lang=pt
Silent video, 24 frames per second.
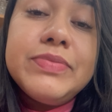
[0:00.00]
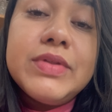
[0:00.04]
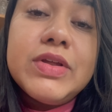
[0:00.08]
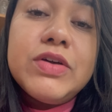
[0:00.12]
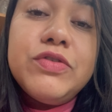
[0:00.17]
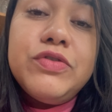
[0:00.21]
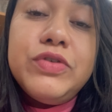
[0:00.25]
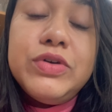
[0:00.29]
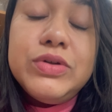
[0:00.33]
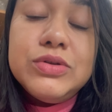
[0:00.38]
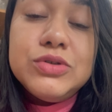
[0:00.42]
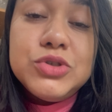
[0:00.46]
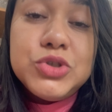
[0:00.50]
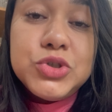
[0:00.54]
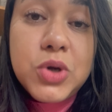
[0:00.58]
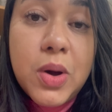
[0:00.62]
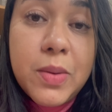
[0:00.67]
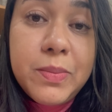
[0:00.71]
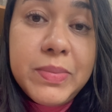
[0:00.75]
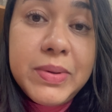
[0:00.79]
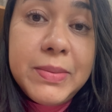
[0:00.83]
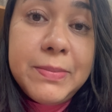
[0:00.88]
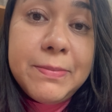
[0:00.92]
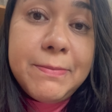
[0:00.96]
fui no
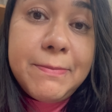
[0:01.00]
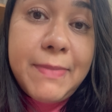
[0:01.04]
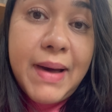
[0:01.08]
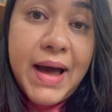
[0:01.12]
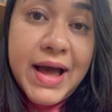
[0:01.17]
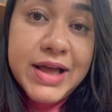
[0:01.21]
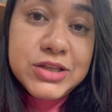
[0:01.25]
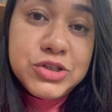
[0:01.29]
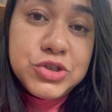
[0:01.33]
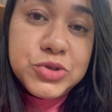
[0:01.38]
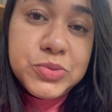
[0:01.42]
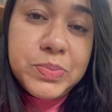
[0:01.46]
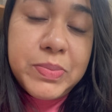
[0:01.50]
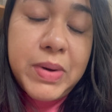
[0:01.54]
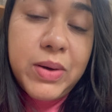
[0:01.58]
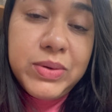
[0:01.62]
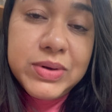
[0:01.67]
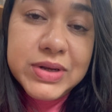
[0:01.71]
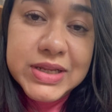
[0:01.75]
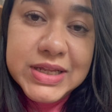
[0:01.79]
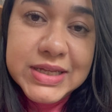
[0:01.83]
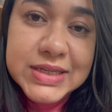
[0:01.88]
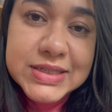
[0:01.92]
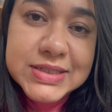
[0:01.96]
shopping Pátio
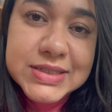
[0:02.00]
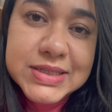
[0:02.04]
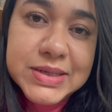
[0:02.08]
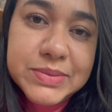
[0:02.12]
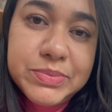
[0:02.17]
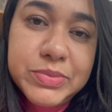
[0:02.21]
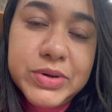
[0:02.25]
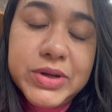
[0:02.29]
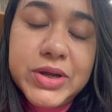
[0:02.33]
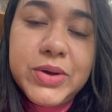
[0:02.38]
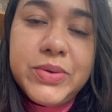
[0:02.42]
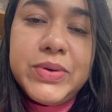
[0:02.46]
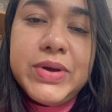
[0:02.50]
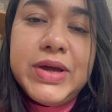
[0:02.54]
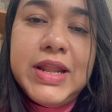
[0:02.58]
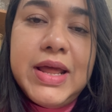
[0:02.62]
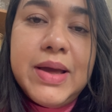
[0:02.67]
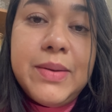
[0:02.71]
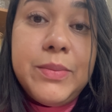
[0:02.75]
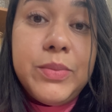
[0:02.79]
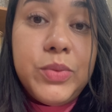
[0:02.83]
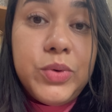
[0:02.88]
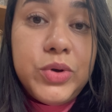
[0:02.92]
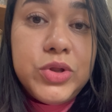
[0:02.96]
Paulista, porque eu
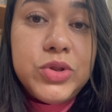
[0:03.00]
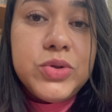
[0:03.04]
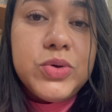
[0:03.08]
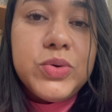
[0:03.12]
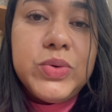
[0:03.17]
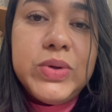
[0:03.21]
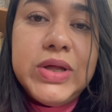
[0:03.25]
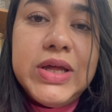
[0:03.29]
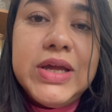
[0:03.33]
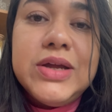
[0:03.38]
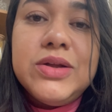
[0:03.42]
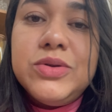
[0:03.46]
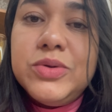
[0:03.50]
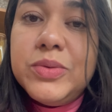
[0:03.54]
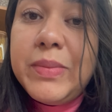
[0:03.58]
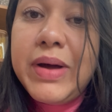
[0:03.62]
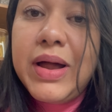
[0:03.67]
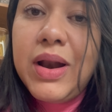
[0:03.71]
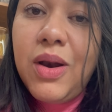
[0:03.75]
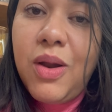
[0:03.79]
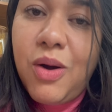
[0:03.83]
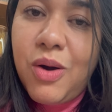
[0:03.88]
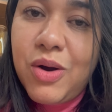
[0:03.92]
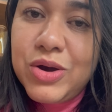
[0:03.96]
queria muito ir
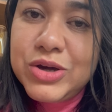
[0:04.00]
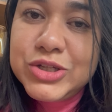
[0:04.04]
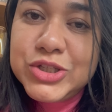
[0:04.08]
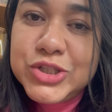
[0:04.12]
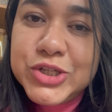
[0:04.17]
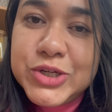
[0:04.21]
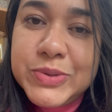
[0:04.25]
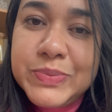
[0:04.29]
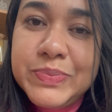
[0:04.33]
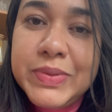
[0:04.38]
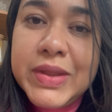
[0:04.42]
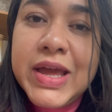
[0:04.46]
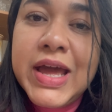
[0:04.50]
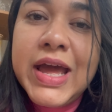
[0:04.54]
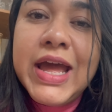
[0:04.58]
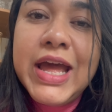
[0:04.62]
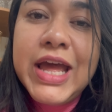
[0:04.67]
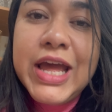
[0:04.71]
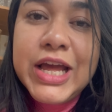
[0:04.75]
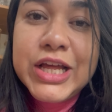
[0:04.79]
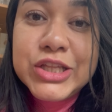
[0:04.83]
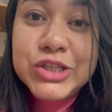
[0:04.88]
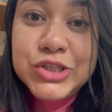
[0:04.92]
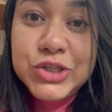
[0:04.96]
numa loja
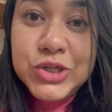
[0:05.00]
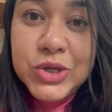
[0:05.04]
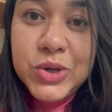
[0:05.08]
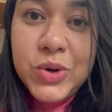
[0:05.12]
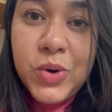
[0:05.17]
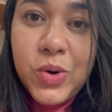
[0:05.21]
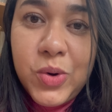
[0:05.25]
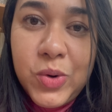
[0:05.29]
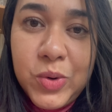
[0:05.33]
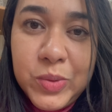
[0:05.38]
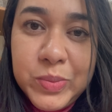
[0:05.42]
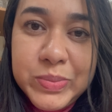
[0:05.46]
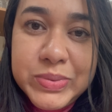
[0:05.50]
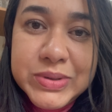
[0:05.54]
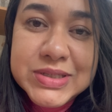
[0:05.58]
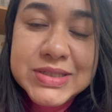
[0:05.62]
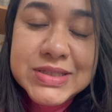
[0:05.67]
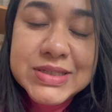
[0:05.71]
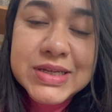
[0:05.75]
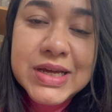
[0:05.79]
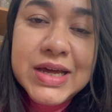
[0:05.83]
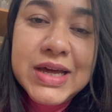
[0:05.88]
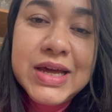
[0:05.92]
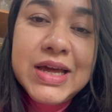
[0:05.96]
de
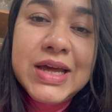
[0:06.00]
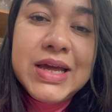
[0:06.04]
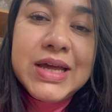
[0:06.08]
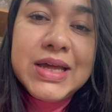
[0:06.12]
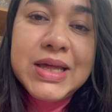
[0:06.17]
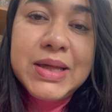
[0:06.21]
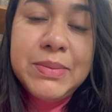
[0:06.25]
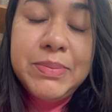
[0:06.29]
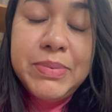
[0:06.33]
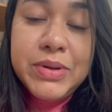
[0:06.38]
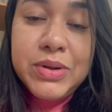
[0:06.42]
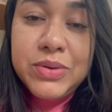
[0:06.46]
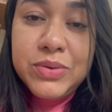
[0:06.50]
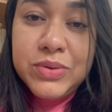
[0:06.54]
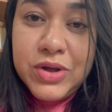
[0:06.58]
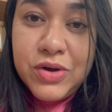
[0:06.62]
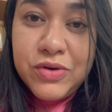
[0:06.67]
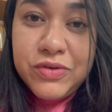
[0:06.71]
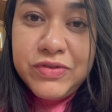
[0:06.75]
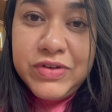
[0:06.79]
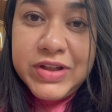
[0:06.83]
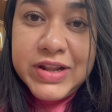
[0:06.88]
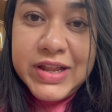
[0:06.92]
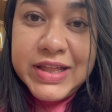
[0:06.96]
roupas que pelo que
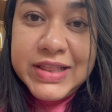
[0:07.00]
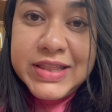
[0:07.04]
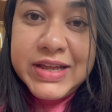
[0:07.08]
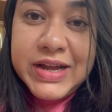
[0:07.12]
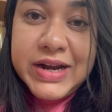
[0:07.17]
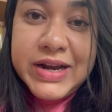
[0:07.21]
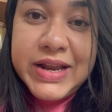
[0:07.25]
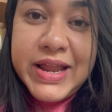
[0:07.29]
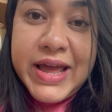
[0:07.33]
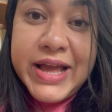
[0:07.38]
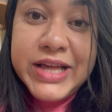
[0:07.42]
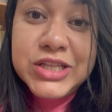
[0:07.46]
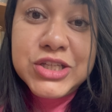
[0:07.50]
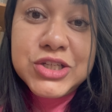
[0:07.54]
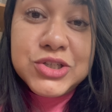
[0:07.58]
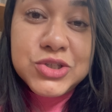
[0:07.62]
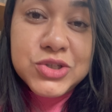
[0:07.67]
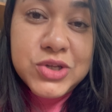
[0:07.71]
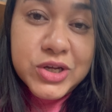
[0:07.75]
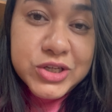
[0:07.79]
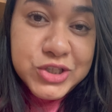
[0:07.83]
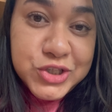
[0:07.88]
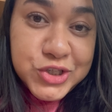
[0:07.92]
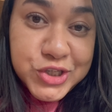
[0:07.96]
eu vi na internet
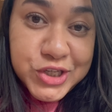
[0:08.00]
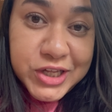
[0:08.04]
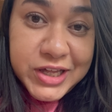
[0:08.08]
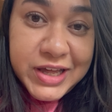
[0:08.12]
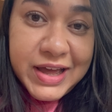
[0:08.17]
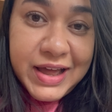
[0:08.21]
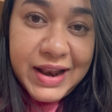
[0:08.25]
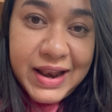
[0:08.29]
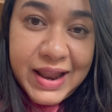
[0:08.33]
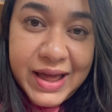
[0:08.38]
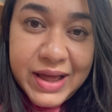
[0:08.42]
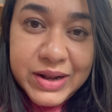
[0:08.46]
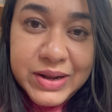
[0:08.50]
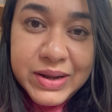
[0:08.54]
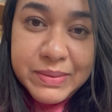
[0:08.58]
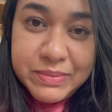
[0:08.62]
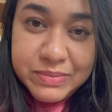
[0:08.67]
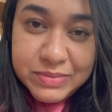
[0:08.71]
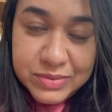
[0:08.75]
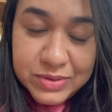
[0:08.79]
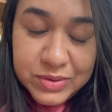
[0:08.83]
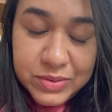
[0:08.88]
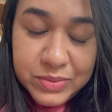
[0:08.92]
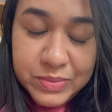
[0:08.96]
só tinha lá
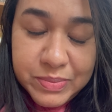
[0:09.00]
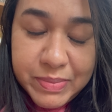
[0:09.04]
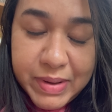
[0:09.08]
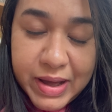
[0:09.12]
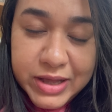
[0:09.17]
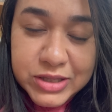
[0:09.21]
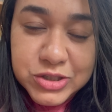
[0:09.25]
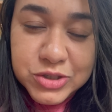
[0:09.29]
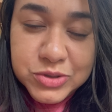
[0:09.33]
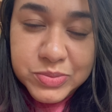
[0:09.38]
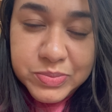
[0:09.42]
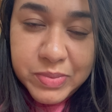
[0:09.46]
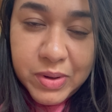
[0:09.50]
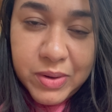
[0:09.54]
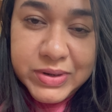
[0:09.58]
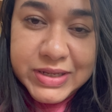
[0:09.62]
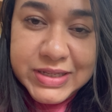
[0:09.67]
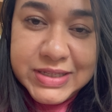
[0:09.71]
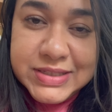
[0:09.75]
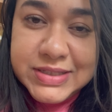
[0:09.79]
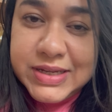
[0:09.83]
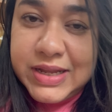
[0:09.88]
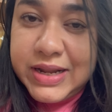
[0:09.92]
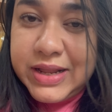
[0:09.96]
no, no Pátio
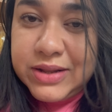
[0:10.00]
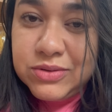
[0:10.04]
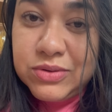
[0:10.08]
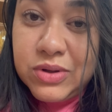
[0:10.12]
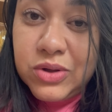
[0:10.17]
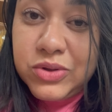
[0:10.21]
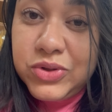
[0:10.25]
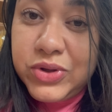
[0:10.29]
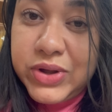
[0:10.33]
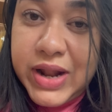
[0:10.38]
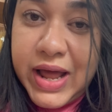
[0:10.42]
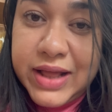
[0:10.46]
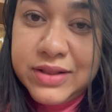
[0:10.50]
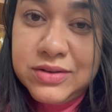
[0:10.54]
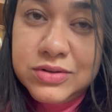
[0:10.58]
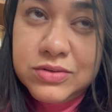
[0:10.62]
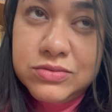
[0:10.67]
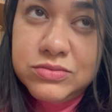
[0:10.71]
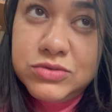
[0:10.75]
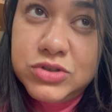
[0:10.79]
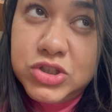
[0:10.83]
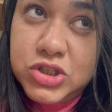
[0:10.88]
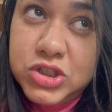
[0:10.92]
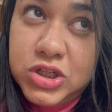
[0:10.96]
Paulista, né? No Eldorado
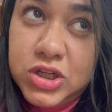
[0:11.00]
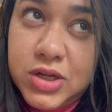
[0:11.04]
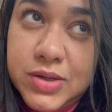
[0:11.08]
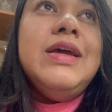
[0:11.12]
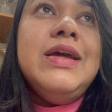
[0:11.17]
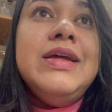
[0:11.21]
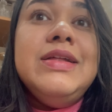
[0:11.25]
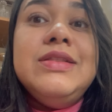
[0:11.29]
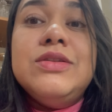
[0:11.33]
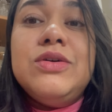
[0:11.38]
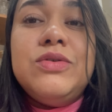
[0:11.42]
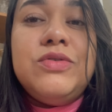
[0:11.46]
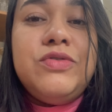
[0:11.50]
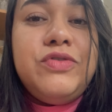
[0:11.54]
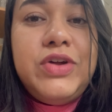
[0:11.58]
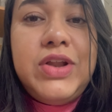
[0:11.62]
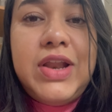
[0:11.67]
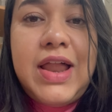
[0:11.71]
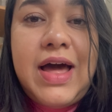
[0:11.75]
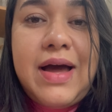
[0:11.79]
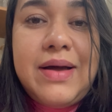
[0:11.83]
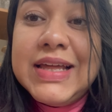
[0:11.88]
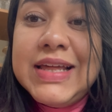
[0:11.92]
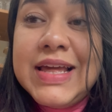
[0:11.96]
não tinha. Então fui
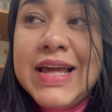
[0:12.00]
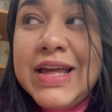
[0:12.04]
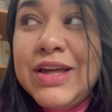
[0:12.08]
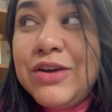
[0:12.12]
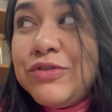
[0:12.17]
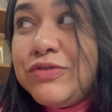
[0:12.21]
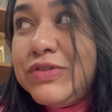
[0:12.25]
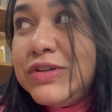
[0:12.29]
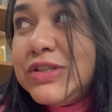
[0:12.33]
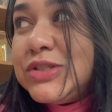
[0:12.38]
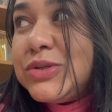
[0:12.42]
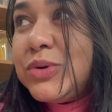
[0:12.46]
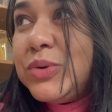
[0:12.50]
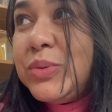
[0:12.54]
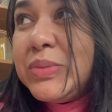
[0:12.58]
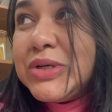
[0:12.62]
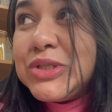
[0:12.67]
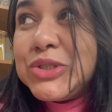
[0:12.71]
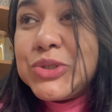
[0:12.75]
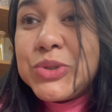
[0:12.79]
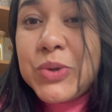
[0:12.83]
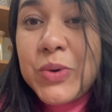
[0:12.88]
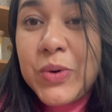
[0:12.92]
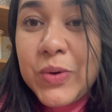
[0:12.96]
lá. E aí eu fiz
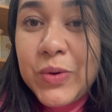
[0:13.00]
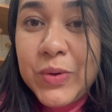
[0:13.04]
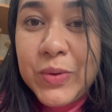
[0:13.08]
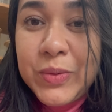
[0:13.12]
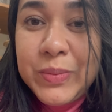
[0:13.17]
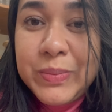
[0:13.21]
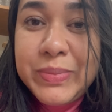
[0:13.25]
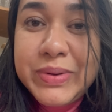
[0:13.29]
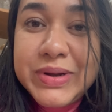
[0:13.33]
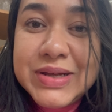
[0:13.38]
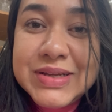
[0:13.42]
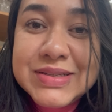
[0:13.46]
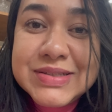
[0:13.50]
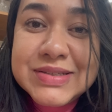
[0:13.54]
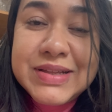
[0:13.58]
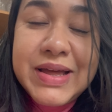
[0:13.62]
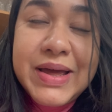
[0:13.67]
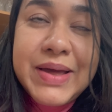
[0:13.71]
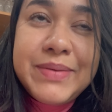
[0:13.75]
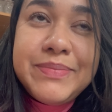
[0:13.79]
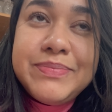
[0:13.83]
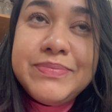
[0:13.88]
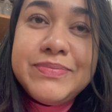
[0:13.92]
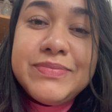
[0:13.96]
algumas compras,
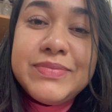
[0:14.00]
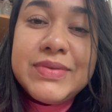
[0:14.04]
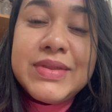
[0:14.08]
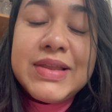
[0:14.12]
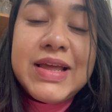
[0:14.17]
né?